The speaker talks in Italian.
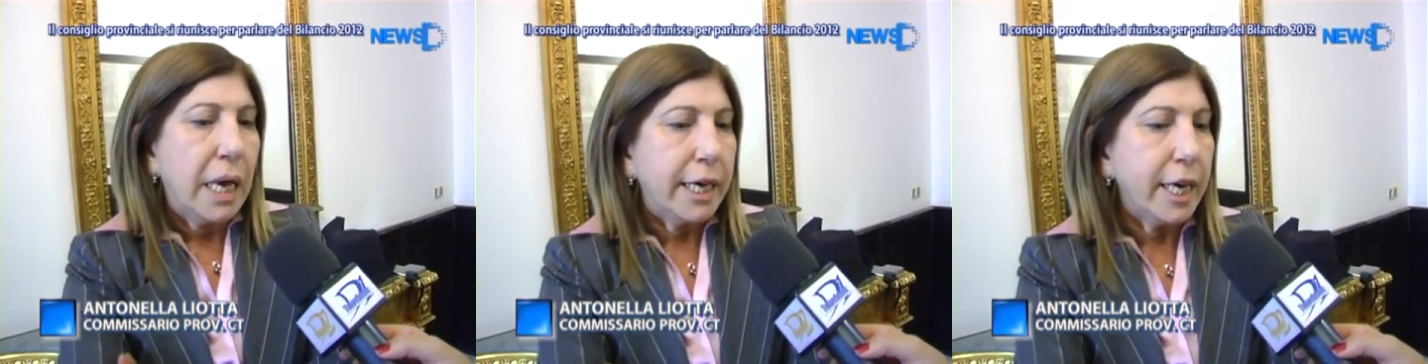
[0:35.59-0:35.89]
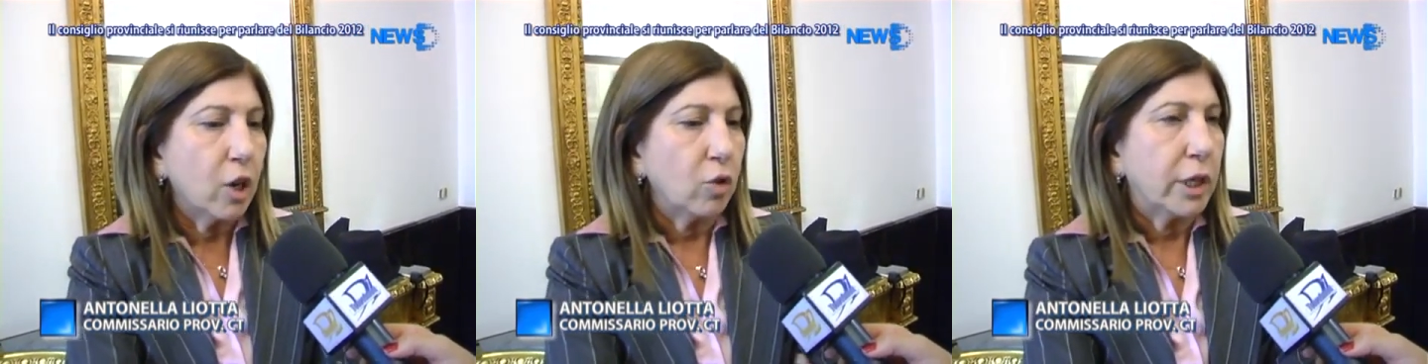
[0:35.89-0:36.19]

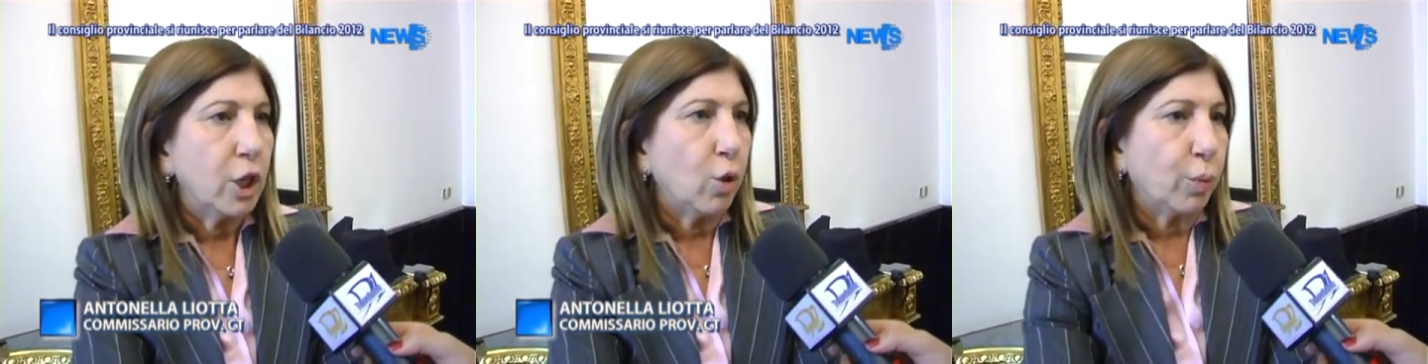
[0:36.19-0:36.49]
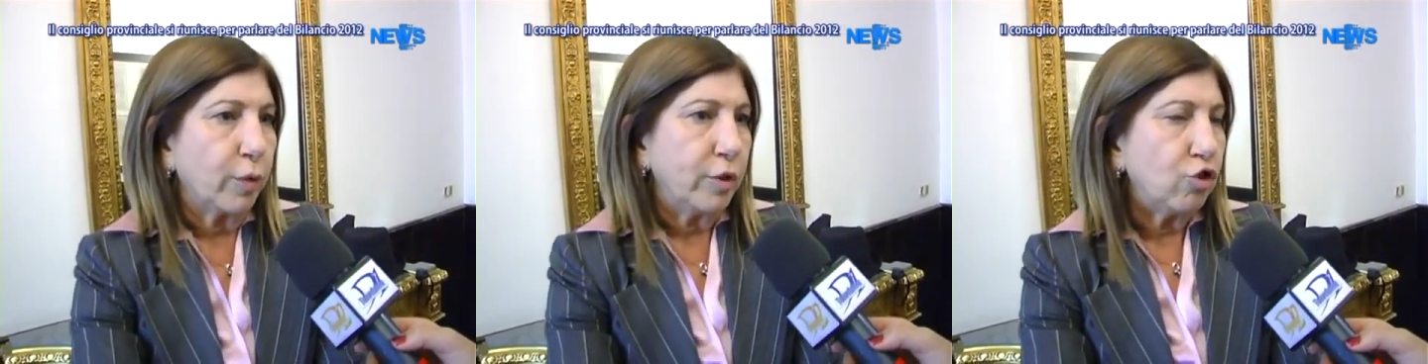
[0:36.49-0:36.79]
in Consiglio
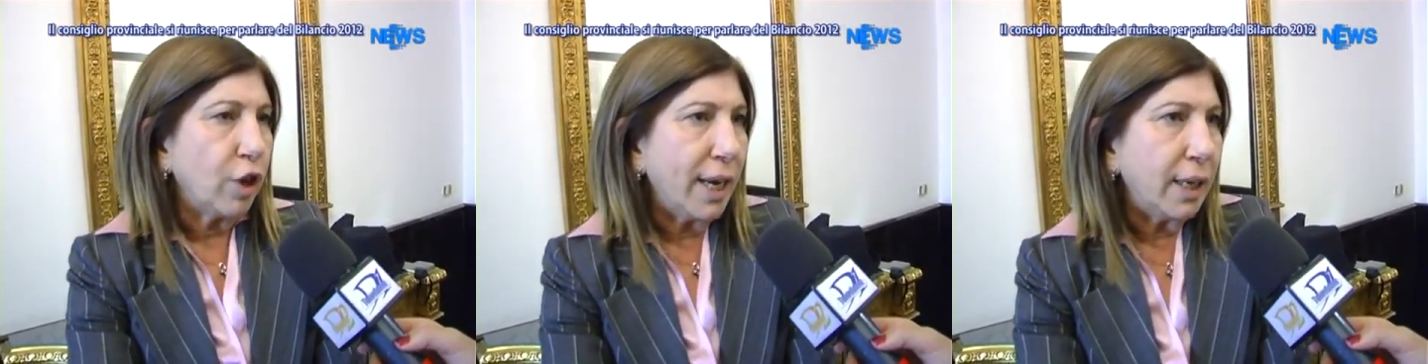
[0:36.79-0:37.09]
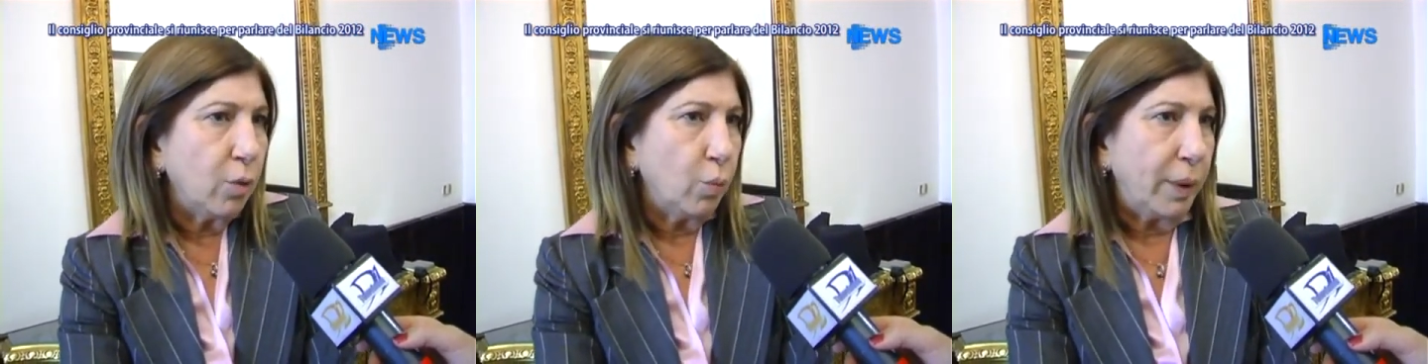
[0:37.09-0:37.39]

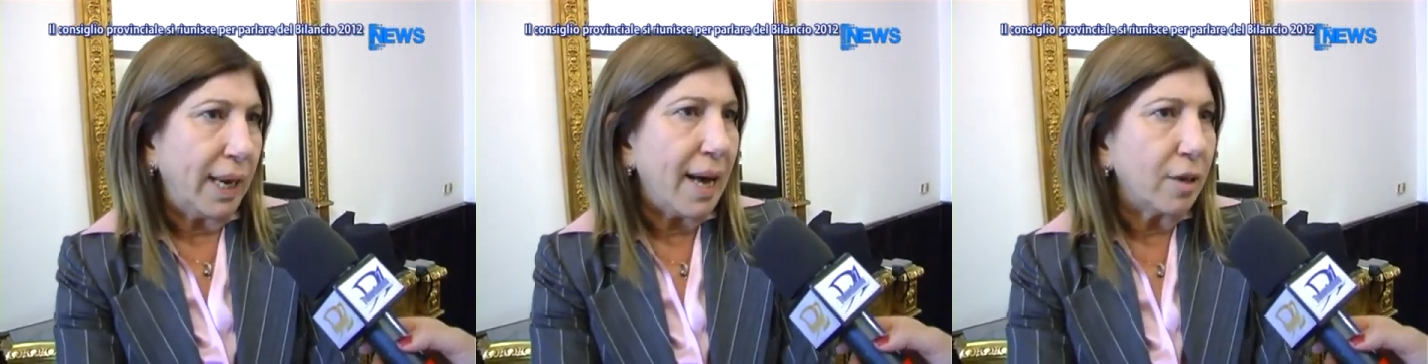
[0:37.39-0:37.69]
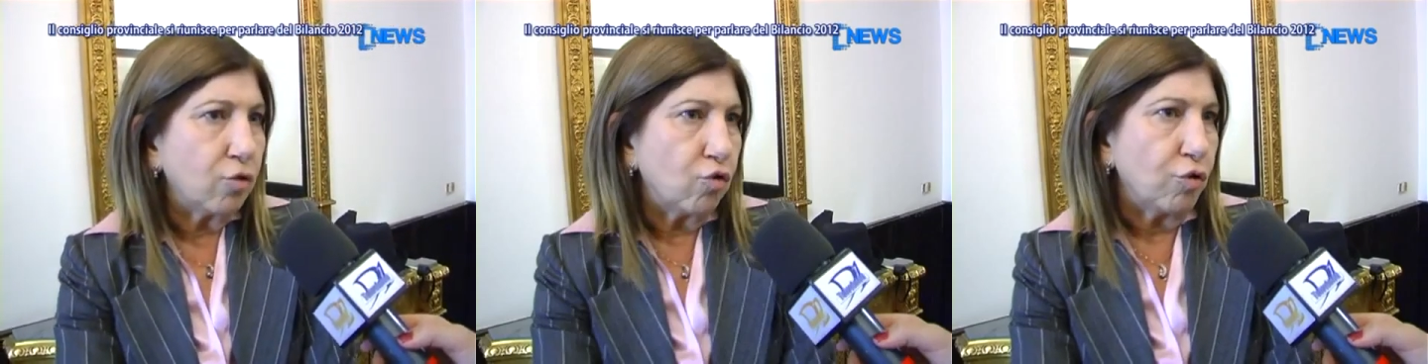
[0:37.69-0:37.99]
provinciale un
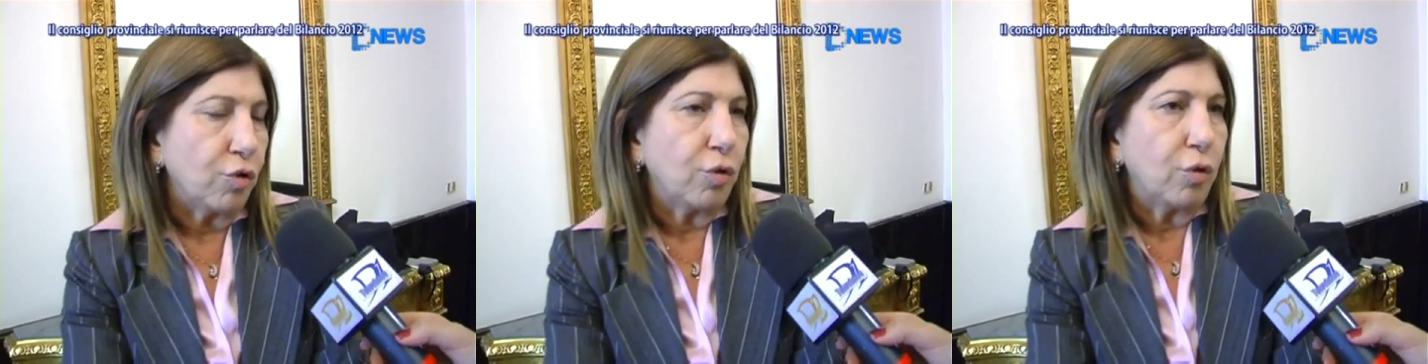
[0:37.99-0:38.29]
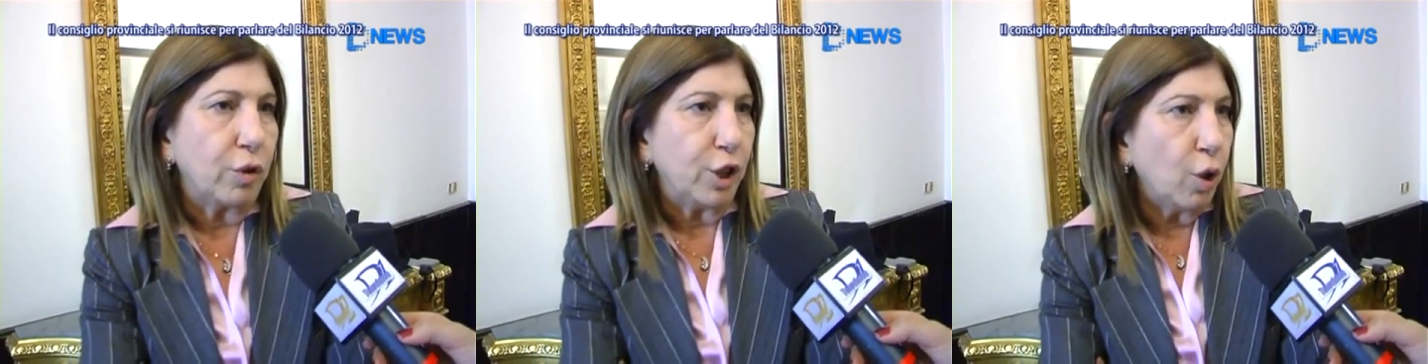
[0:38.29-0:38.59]

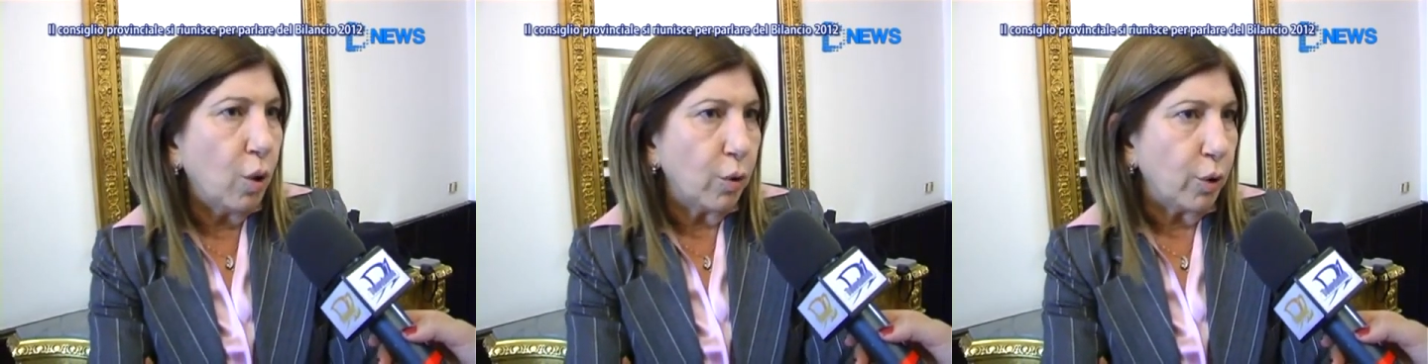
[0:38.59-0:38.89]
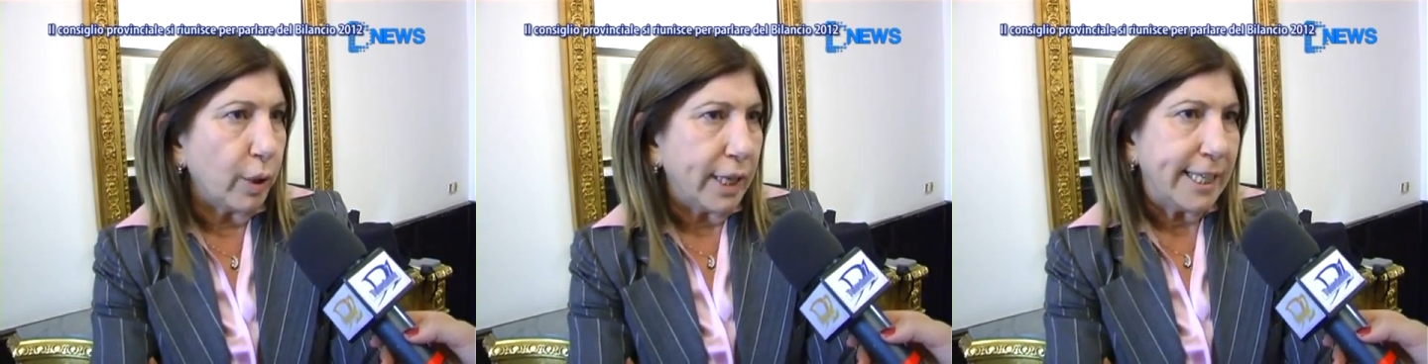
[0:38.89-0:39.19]
bilancio
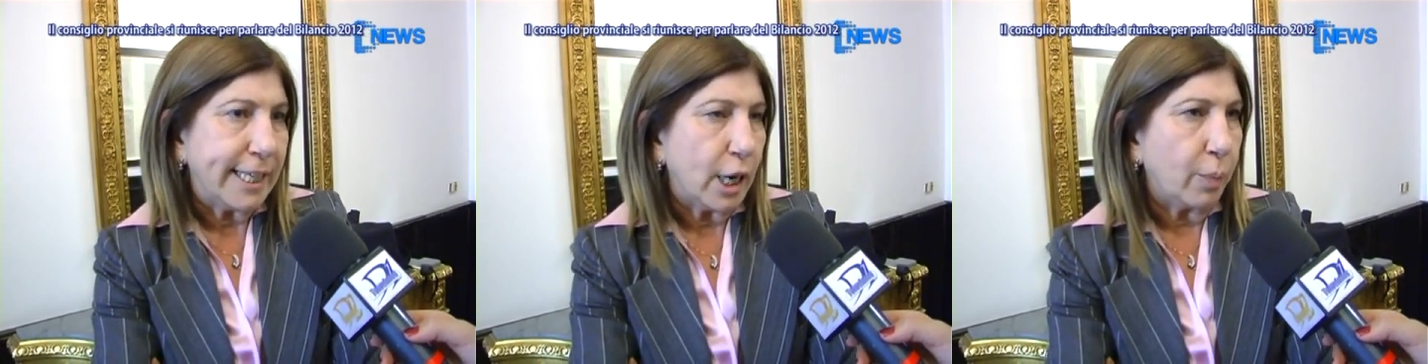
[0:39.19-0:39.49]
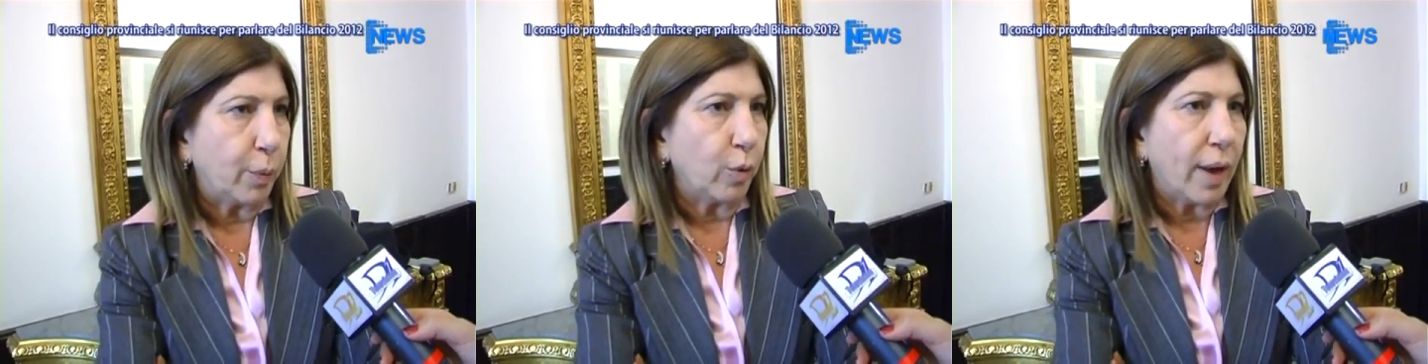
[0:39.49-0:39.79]
idoneo ad essere
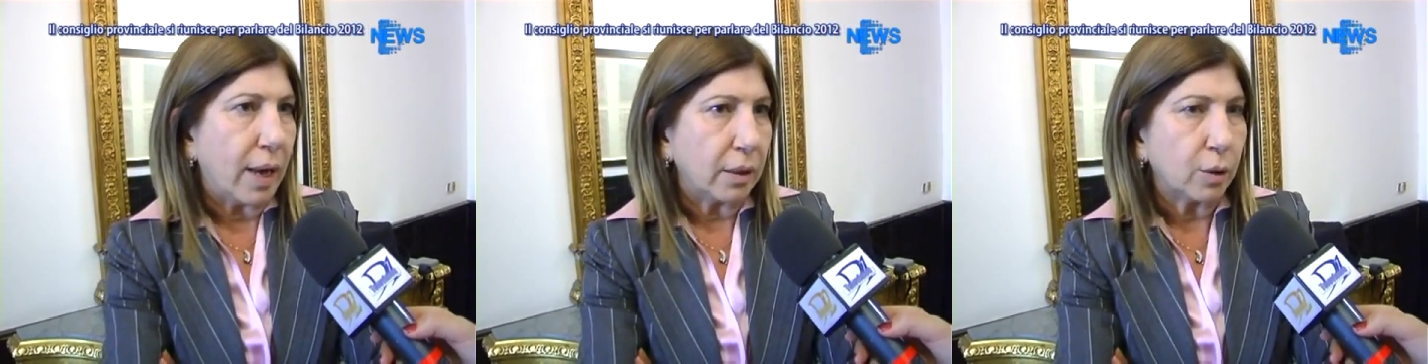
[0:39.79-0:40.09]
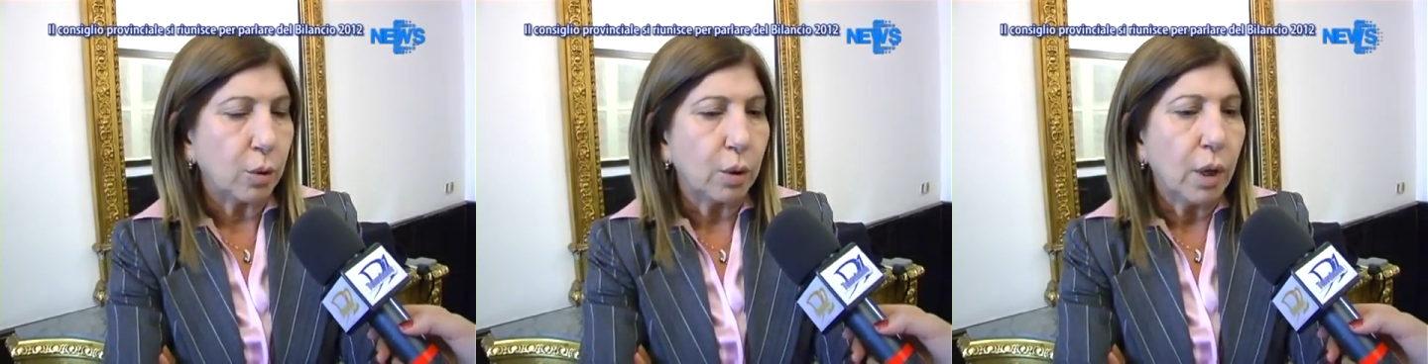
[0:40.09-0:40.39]

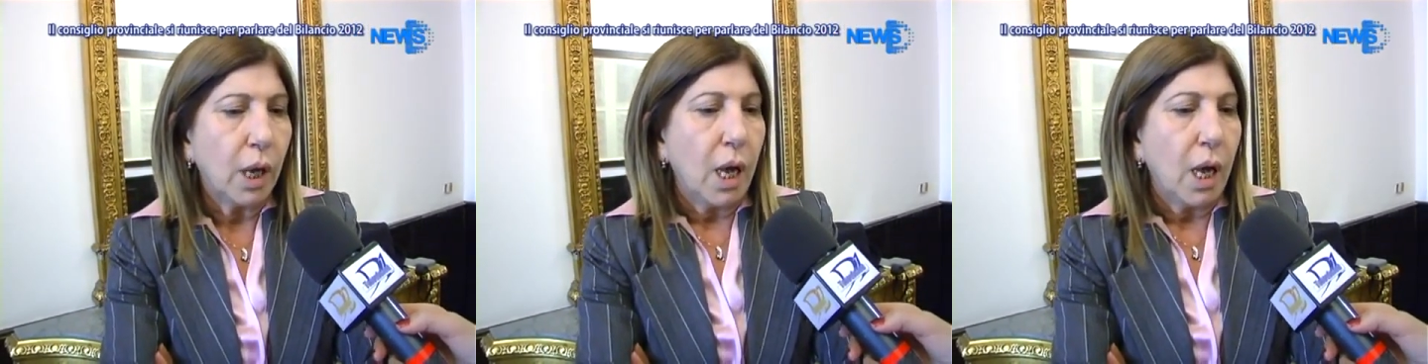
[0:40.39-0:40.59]
approvato